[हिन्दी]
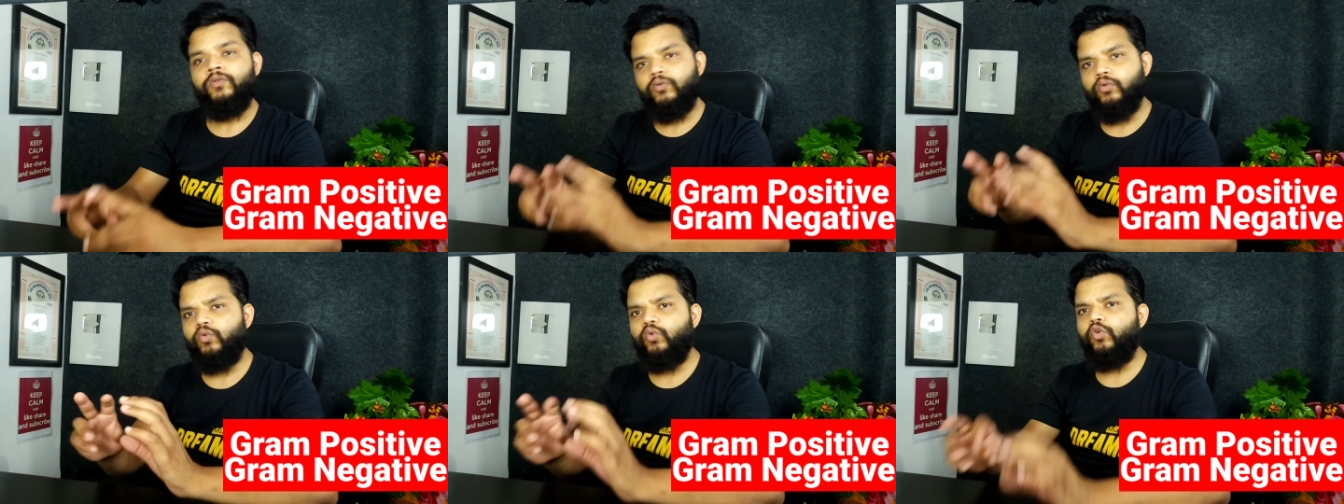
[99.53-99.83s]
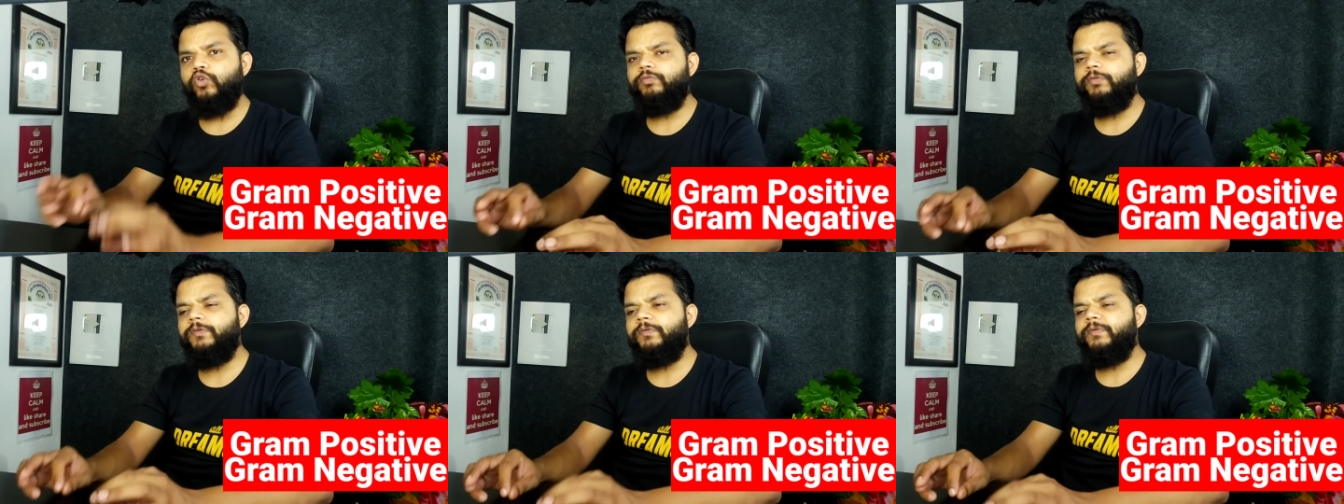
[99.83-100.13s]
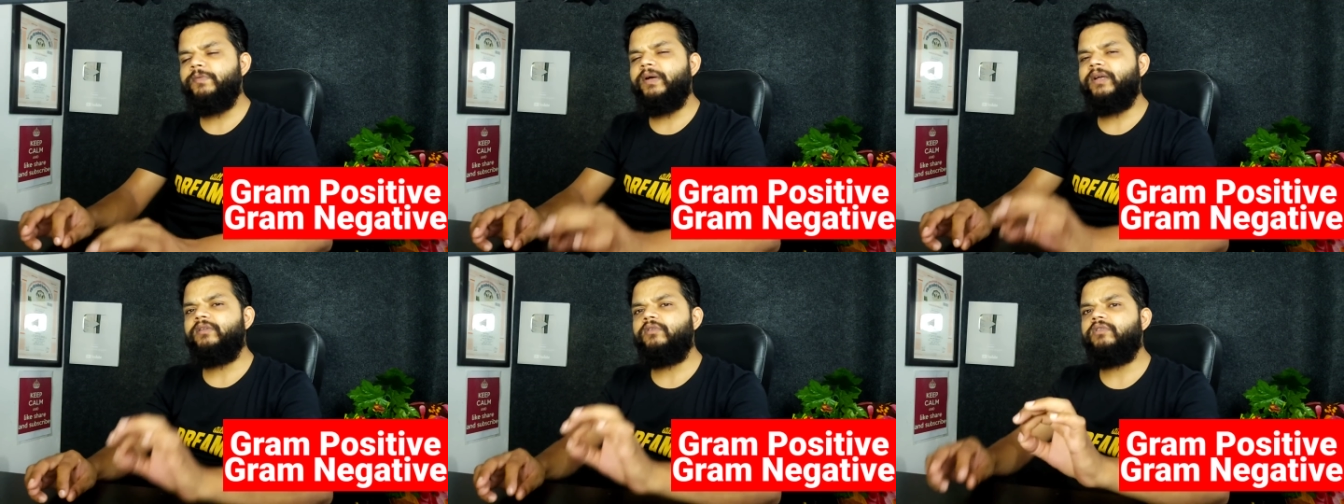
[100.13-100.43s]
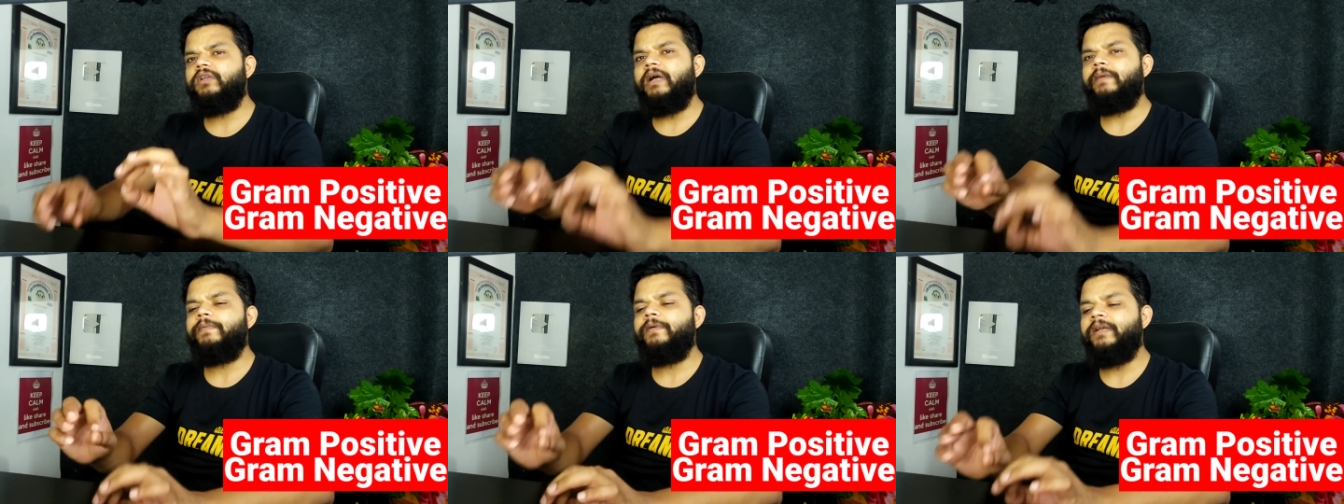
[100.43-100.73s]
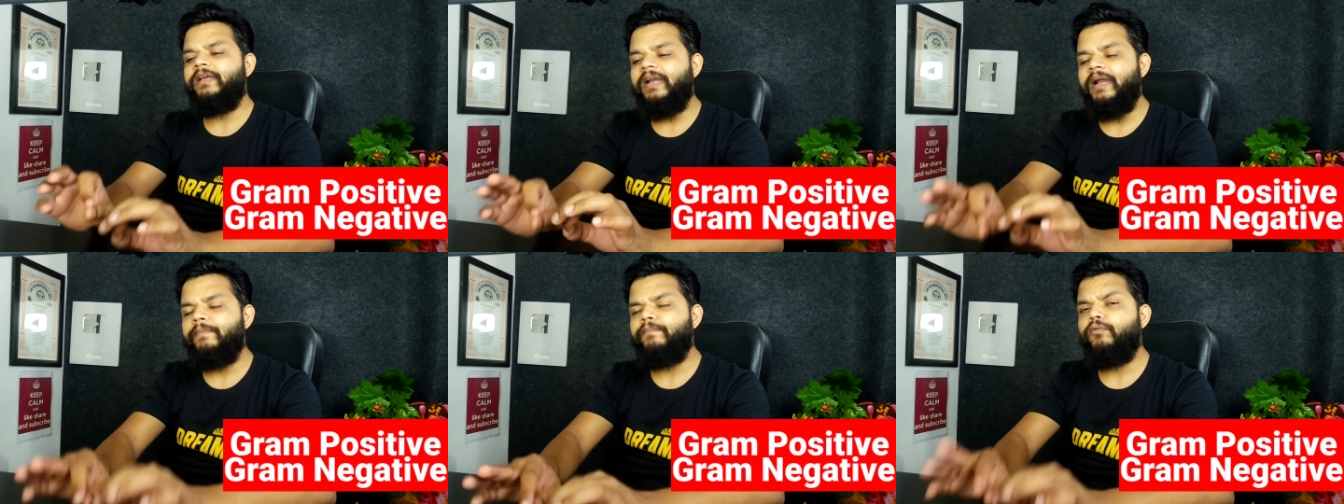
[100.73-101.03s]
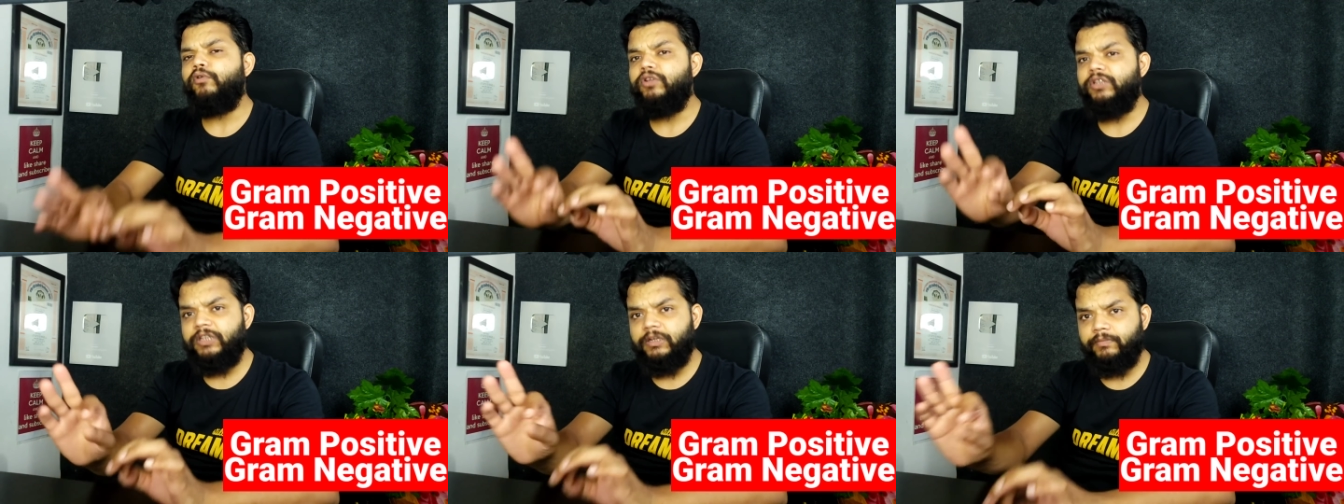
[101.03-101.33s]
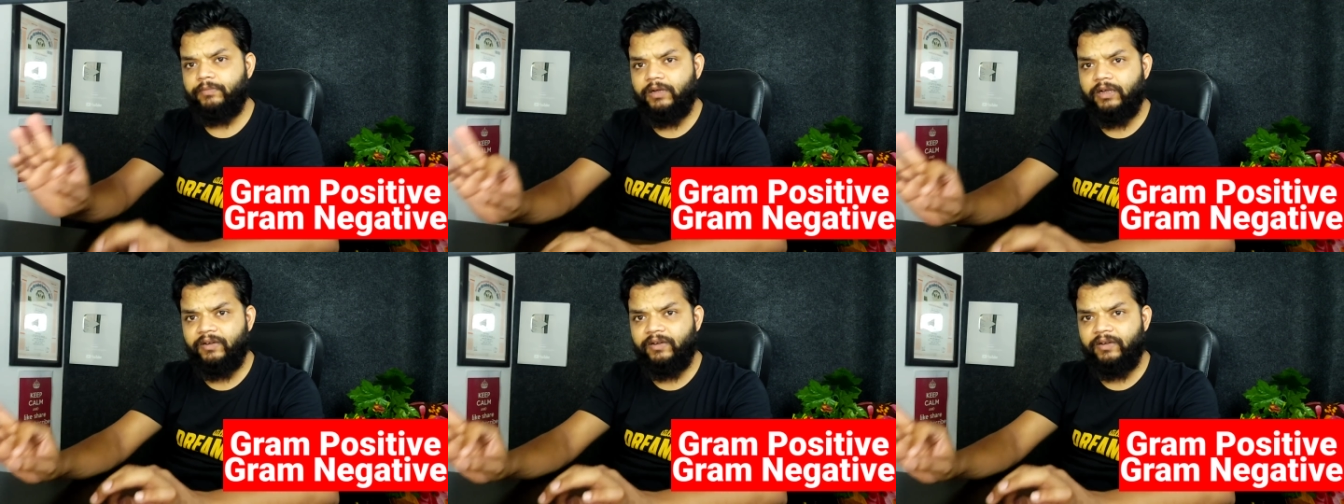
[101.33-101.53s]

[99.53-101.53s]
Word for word: तो कोई भी बीमारी हो जहाँ पर ग्राम पॉजिटिव